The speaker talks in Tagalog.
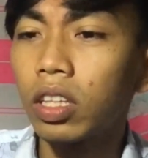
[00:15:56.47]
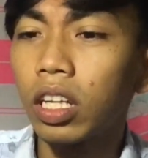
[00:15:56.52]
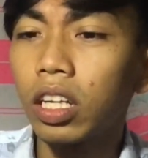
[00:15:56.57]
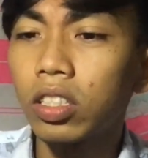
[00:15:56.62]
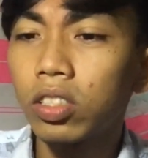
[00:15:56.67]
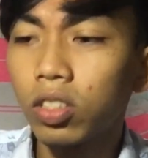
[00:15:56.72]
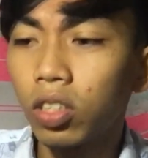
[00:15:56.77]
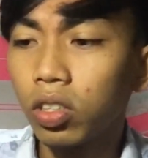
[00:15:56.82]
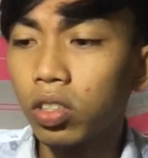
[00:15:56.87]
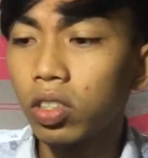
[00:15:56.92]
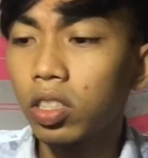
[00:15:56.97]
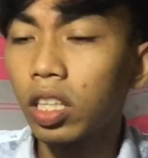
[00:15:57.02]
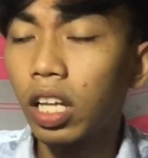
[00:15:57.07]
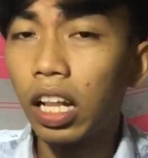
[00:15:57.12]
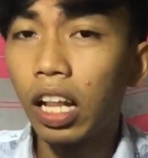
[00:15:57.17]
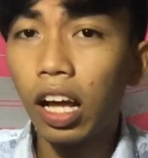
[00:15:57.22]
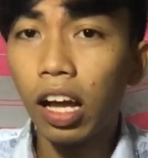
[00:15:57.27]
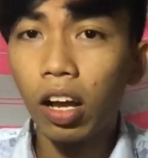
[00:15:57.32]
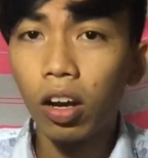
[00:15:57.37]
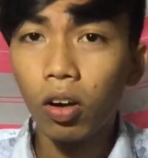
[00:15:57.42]
nag-search
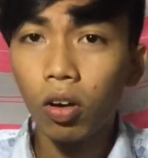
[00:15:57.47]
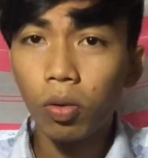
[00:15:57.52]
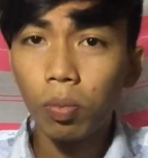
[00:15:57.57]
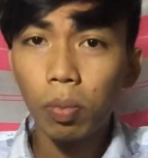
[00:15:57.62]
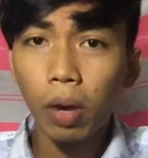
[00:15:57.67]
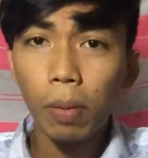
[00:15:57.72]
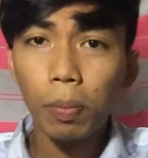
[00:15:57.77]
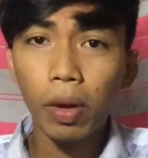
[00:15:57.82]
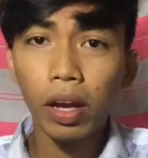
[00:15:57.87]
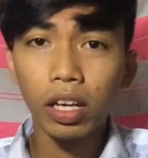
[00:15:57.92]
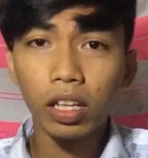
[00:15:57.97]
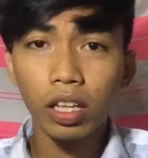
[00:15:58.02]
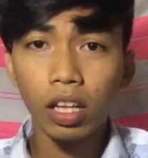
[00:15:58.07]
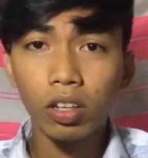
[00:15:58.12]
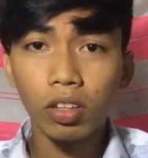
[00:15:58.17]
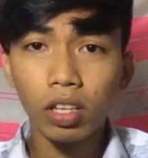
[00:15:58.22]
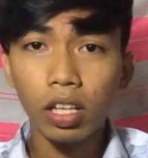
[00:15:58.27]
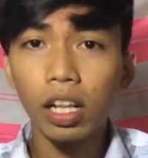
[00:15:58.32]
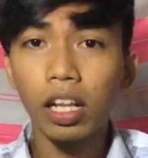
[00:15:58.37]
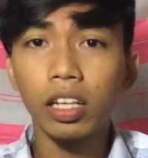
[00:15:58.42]
na lang ako.
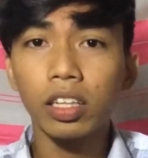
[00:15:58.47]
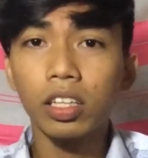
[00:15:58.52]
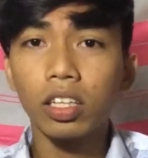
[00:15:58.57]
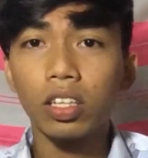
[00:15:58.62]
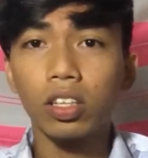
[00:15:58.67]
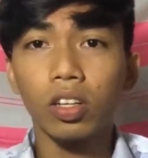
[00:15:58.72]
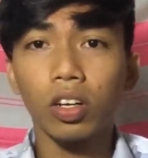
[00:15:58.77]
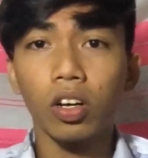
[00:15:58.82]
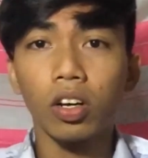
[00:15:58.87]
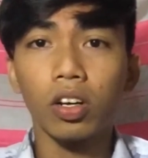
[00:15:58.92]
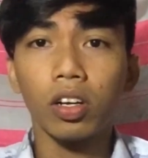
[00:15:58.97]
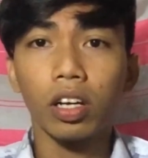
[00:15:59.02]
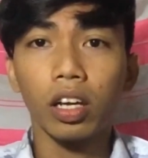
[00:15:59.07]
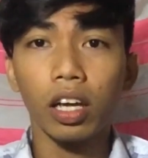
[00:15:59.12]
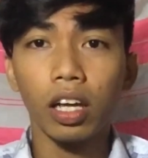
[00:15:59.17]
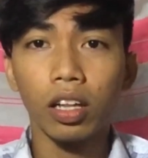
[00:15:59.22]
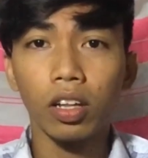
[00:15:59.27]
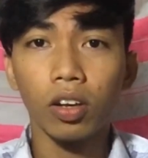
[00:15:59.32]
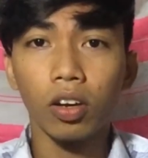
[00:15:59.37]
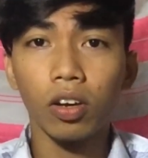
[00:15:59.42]
Papakita ko na lang dito.
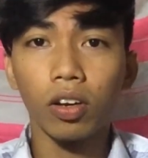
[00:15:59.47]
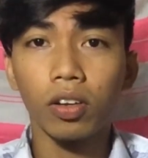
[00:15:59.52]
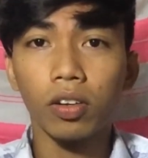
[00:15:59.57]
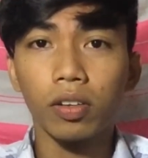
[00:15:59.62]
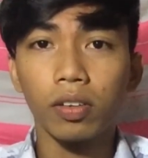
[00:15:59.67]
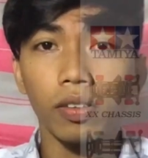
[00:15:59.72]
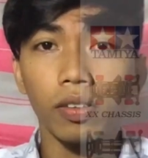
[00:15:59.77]
Eto.